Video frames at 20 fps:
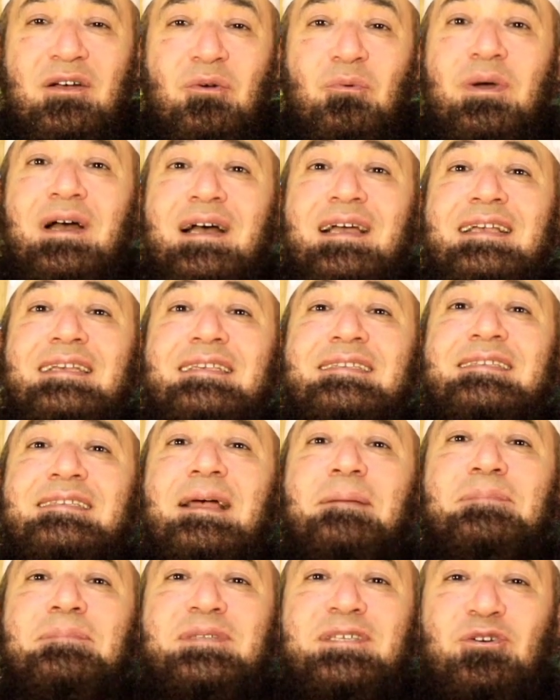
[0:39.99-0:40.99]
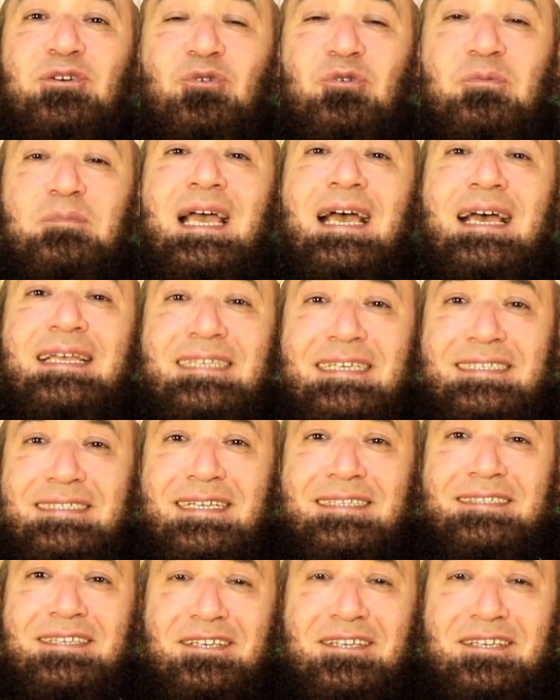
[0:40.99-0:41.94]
واستمتعوا بهديه